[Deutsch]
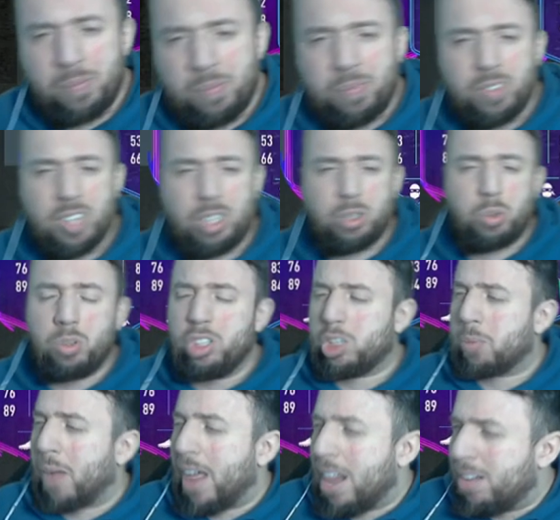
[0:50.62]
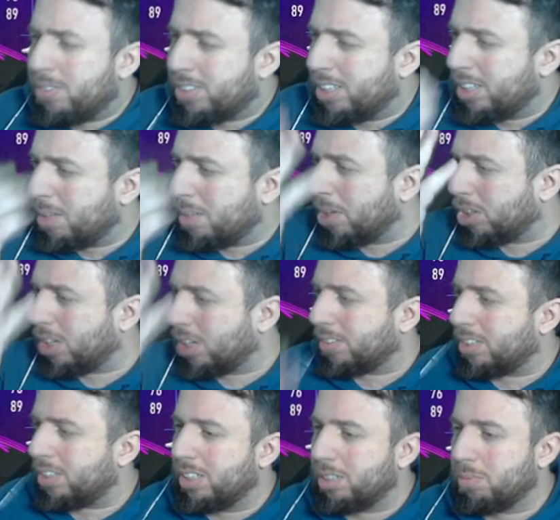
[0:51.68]
dass du nicht mal elf Siege mehr schaffst in
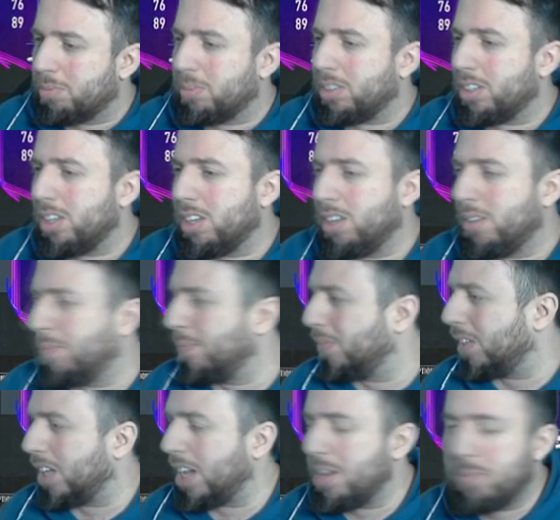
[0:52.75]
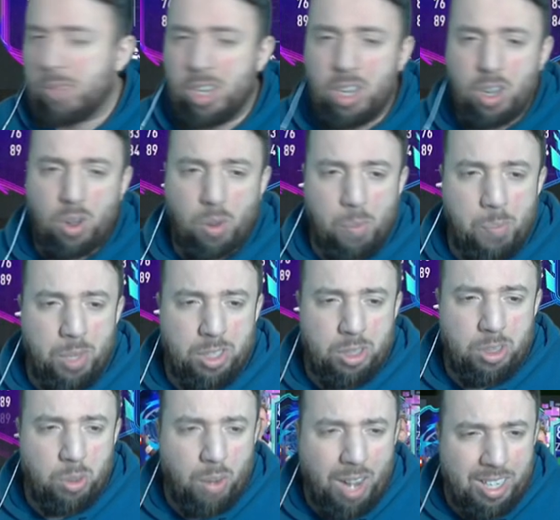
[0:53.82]
diesem ähm, Game und mir
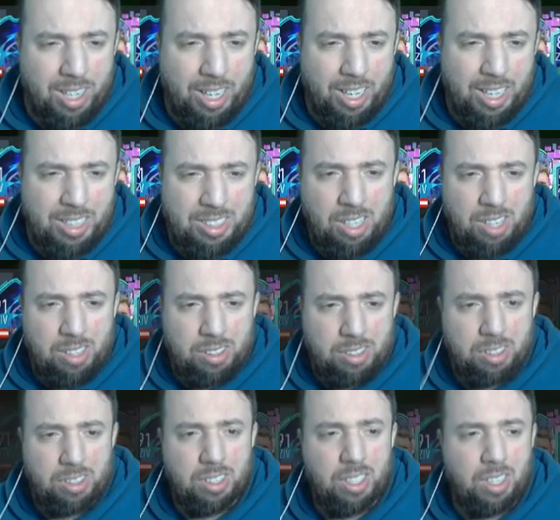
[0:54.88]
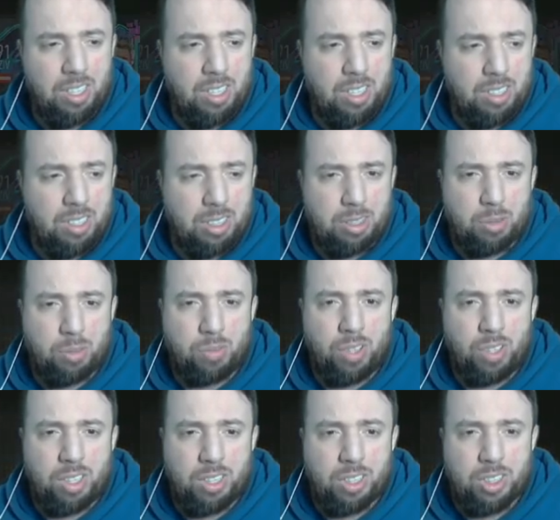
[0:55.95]
so ein Rätsel ist, dass du
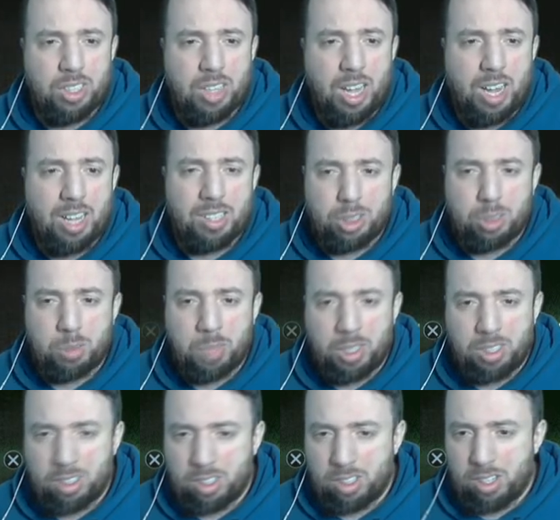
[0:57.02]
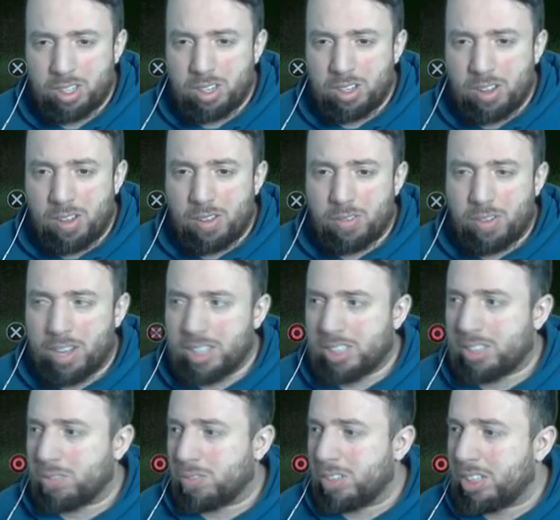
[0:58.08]
wirklich gar nicht mehr
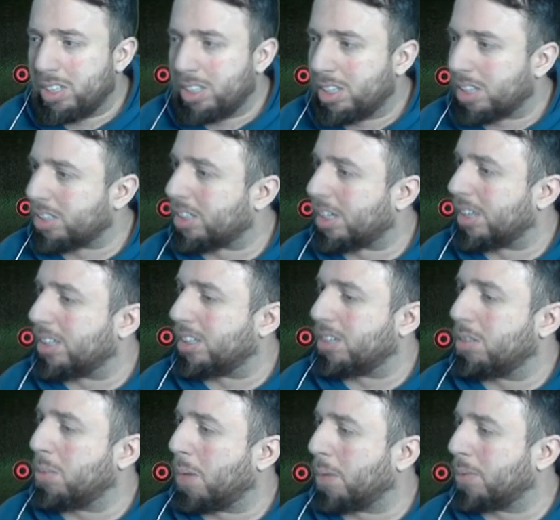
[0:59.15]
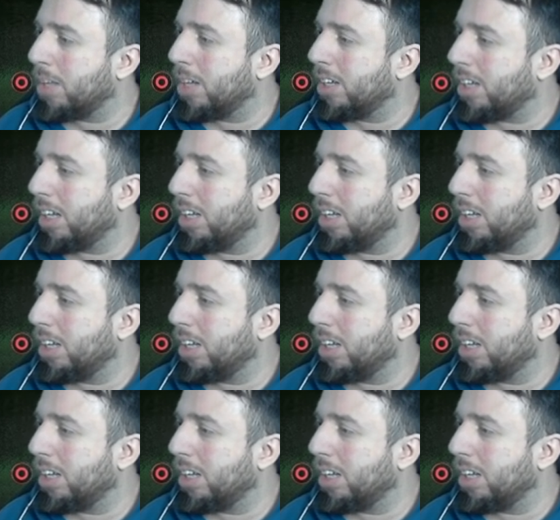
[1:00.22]
weißt, wie die das Ganze überhaupt hinkriegen,